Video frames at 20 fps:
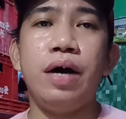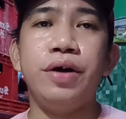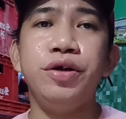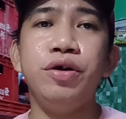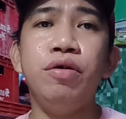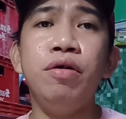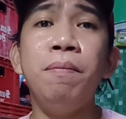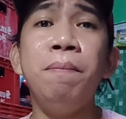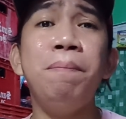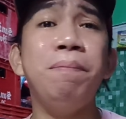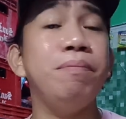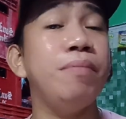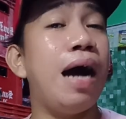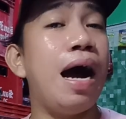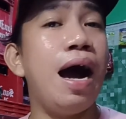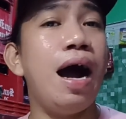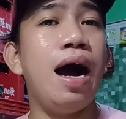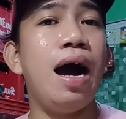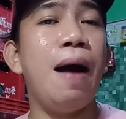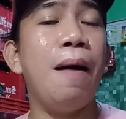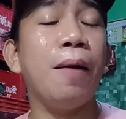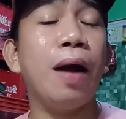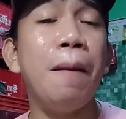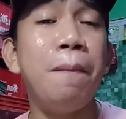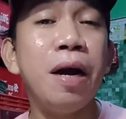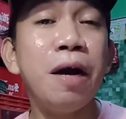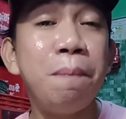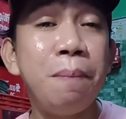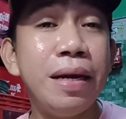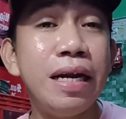yung uh,
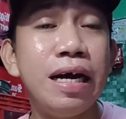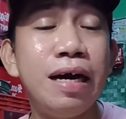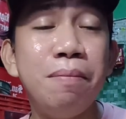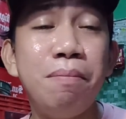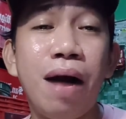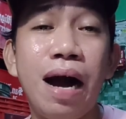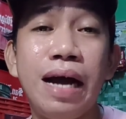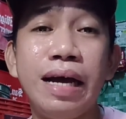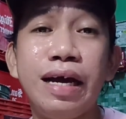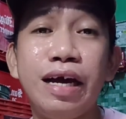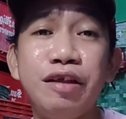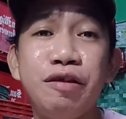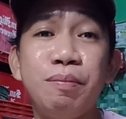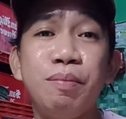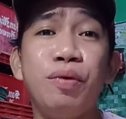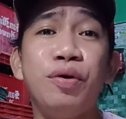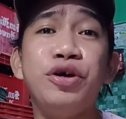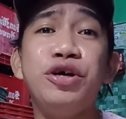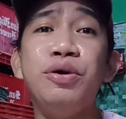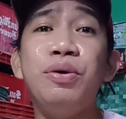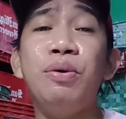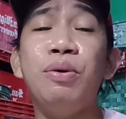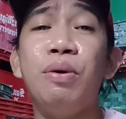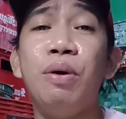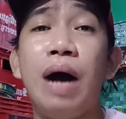kapag pinangbayad mo yung